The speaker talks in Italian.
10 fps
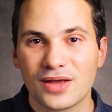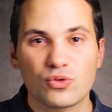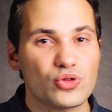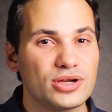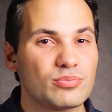
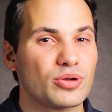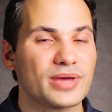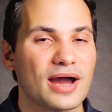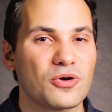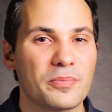Questo libro mi
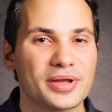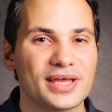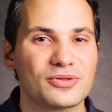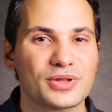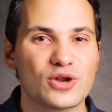ha
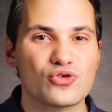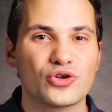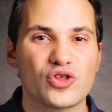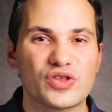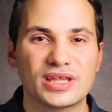accompagnato nelle
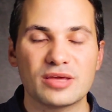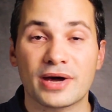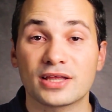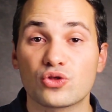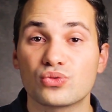scorse
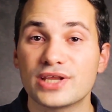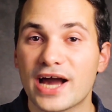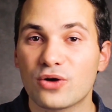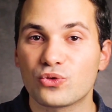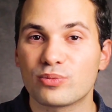settimane sugli
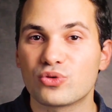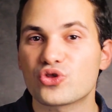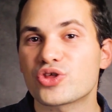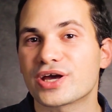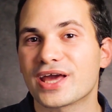
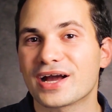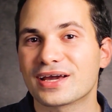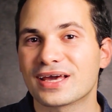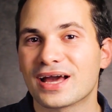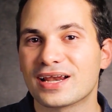autobus e
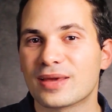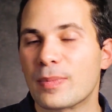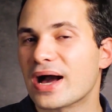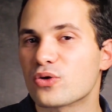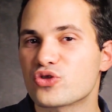anche alle
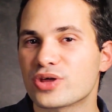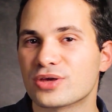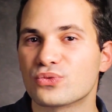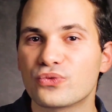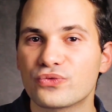pause
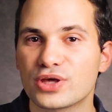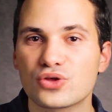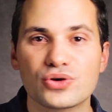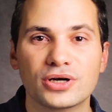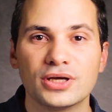in
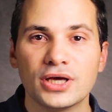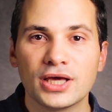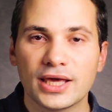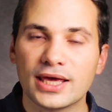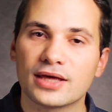ufficio
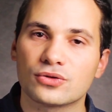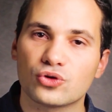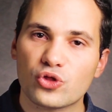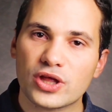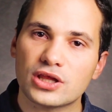e
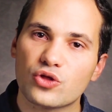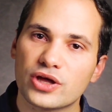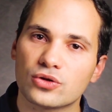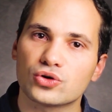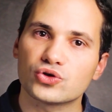nonostante
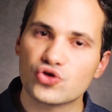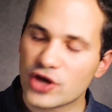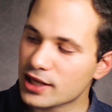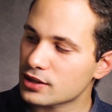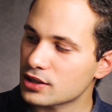siano
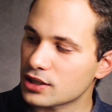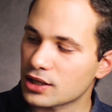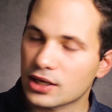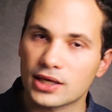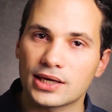
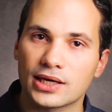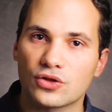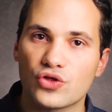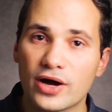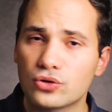concetti che
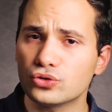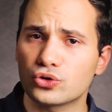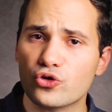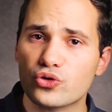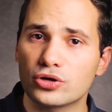già
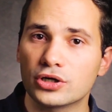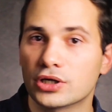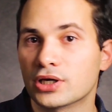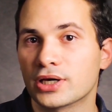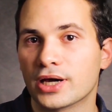conosco
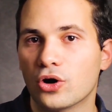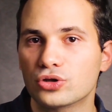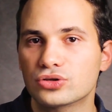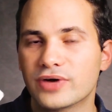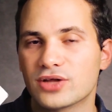eh, ho
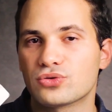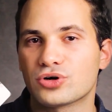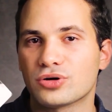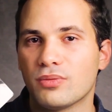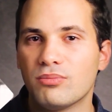
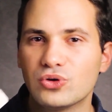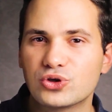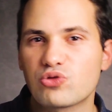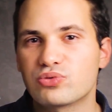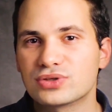trovato
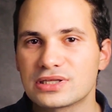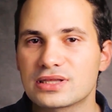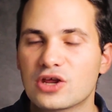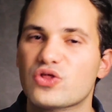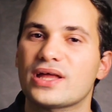molti spunti
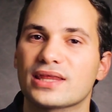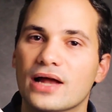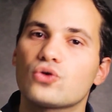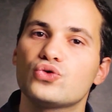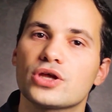interessanti e
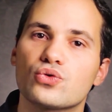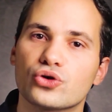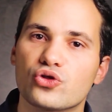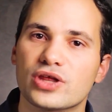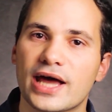alcune
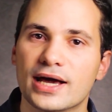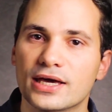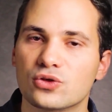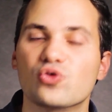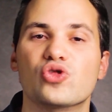curiosità
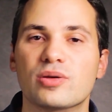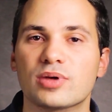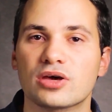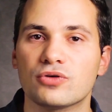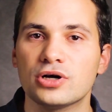che non
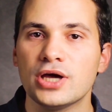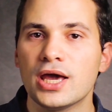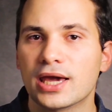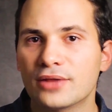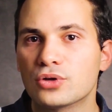sapevo
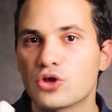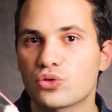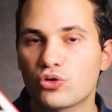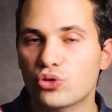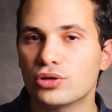che hanno reso
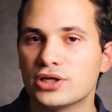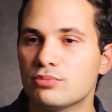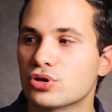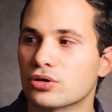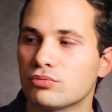questo
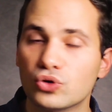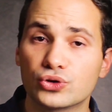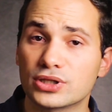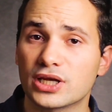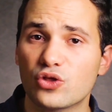libro
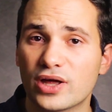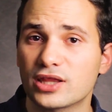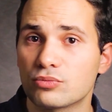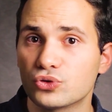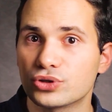molto
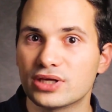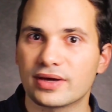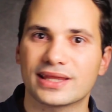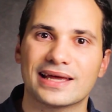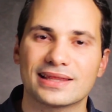interessante e molto
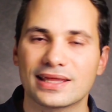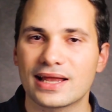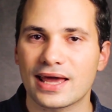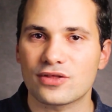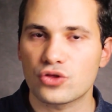divertente da
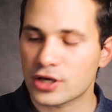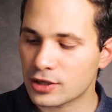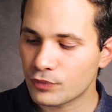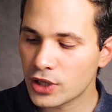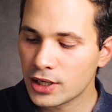leggere.